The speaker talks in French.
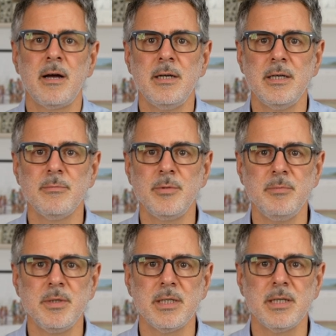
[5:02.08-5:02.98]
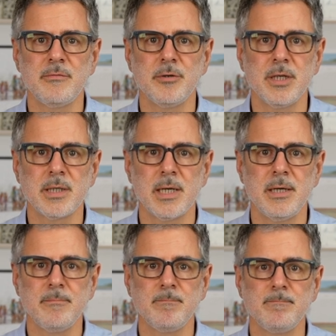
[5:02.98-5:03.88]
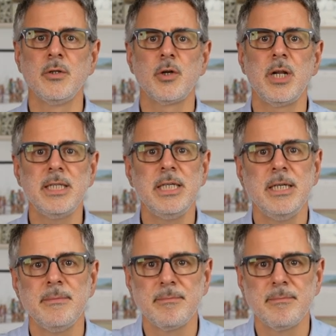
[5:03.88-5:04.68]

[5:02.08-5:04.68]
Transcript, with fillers: aller optimiser la feuille Excel. Cela dit,